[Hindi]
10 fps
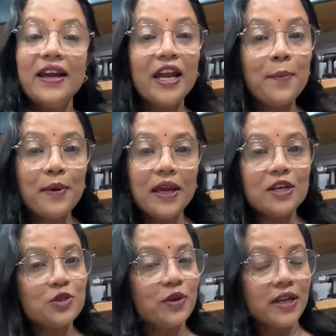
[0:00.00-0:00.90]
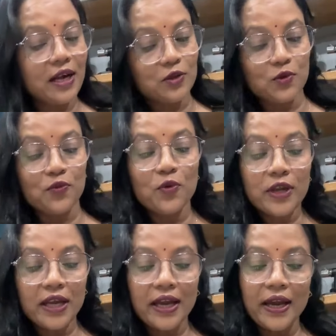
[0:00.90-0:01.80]
एक भी कचौरी ना तो
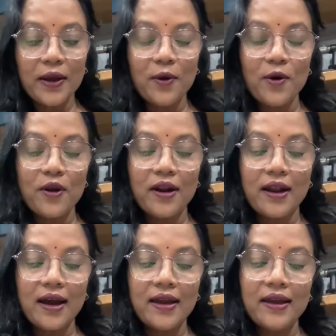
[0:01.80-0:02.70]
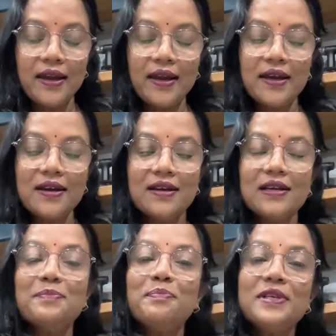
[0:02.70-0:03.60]
फूटी है और ना ही
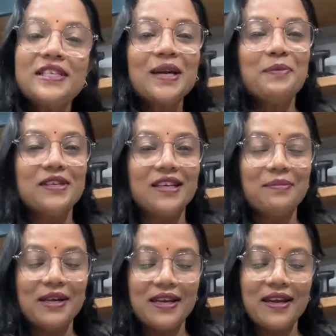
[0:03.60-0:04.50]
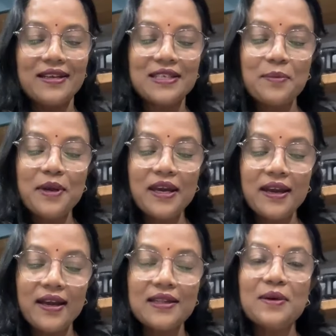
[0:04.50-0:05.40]
पिचकी पिचकी बनी है सभी
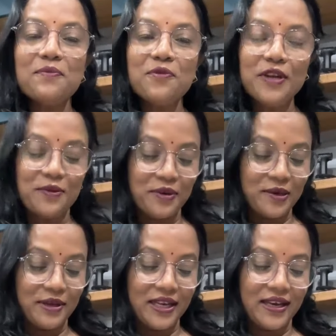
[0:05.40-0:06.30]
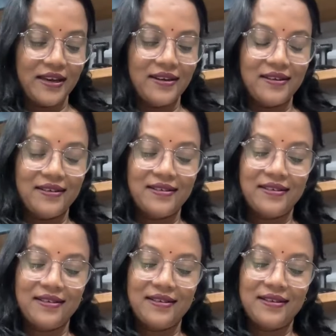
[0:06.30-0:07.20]
एकदम फूली फूली बनी है
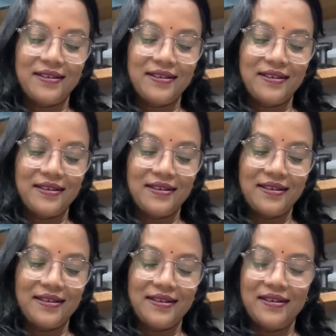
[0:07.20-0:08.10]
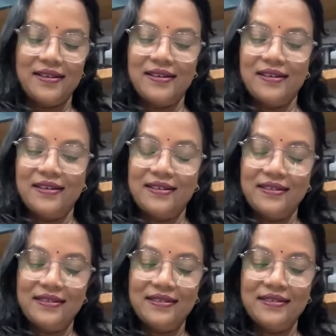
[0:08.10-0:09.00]
100 परसेंट गारंटी है
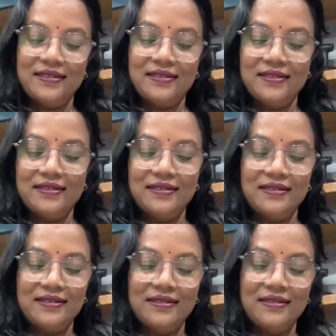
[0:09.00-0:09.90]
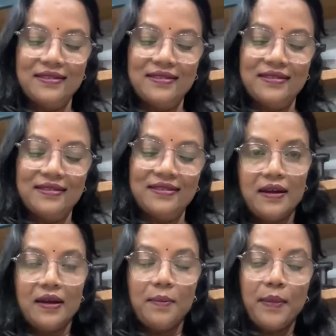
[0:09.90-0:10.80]
सुबह से शाम तक फूली की फूली
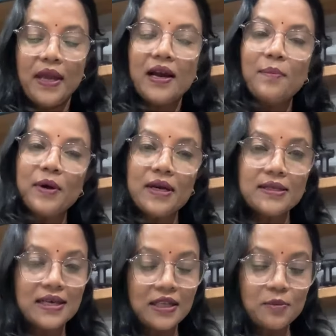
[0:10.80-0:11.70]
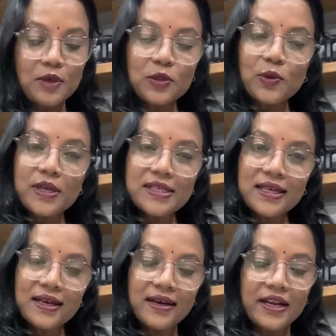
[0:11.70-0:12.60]
रहेंगी मैं यहाँ पर साथ में थोड़ी
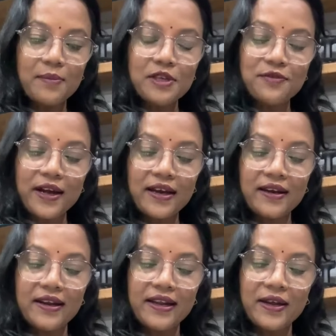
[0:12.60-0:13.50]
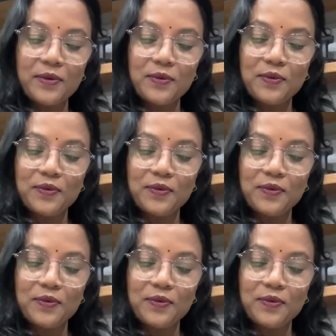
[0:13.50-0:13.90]
सी हरी मिर्च फ्राई कर ले रही हूँ